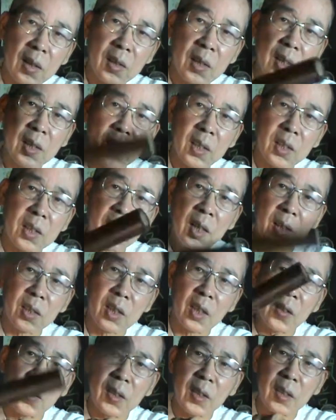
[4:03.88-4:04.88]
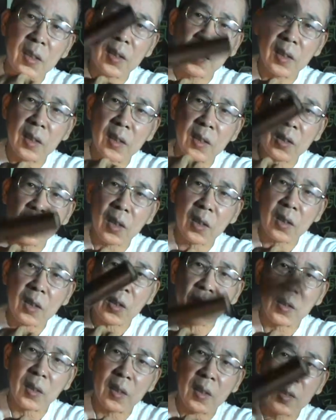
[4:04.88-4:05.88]
是一个橡胶的，橡
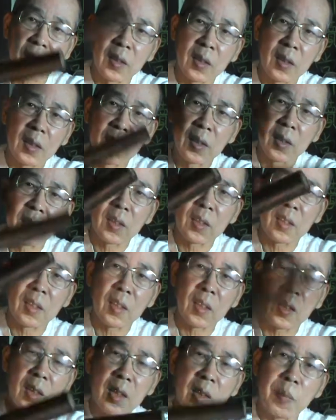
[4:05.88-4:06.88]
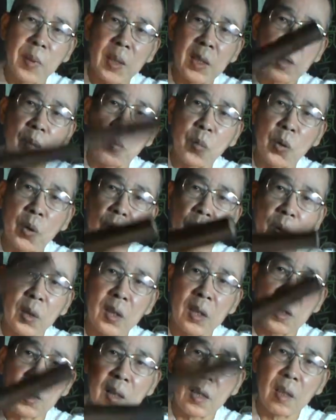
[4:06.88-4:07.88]
胶的，里面是木头的
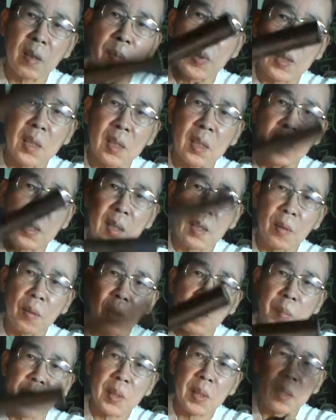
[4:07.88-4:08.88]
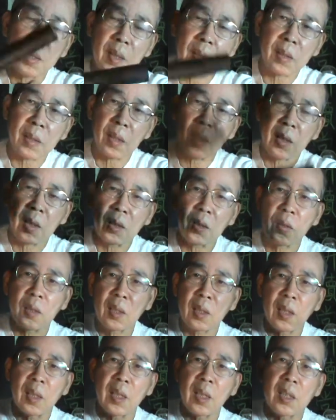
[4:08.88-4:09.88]
芯，里面是硬的，外面是橡胶。也就是
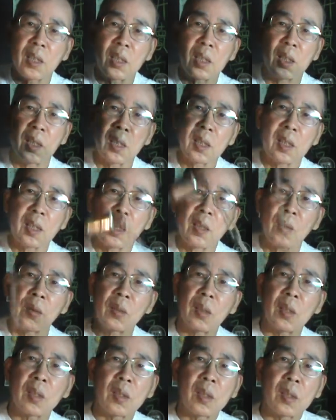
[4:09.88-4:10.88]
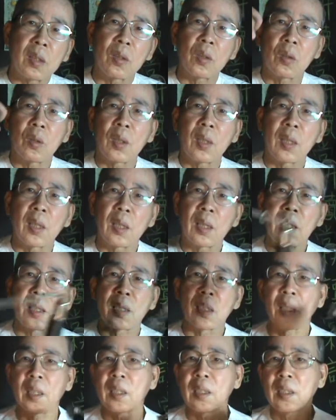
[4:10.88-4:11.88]
你练习的时候或者是对练的
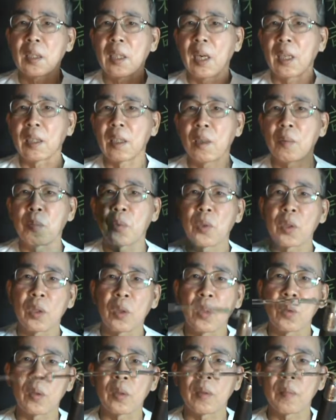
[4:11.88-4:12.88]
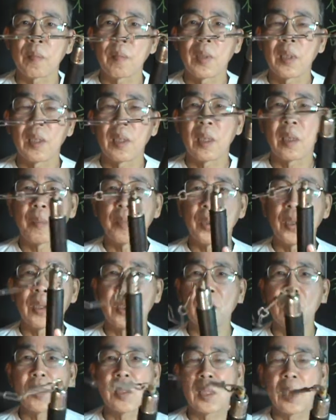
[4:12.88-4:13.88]
时候，你打到不会痛。啊，不会
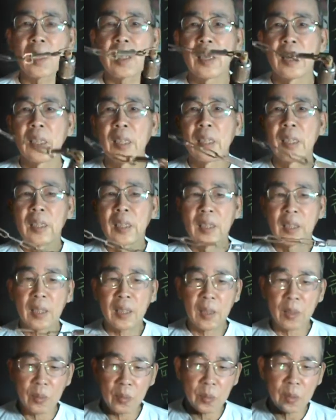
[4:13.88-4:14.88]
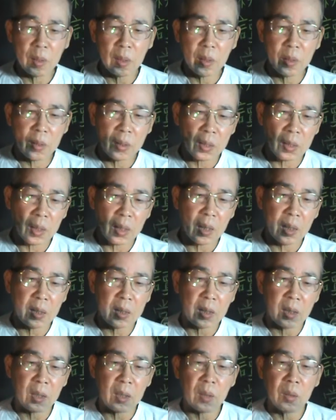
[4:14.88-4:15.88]
受伤。那呃，以前还有
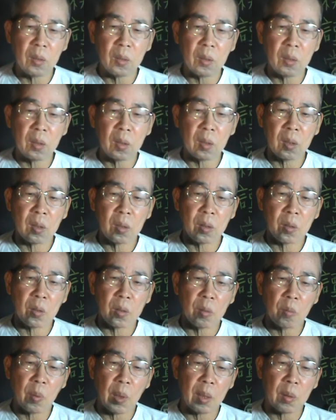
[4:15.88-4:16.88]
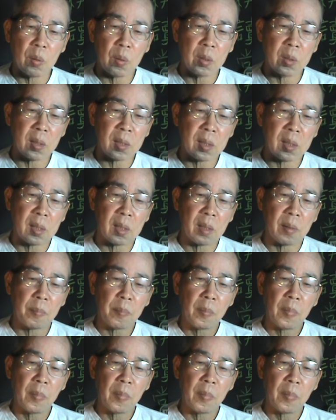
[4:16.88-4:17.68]
曾经有有人玩过，就是，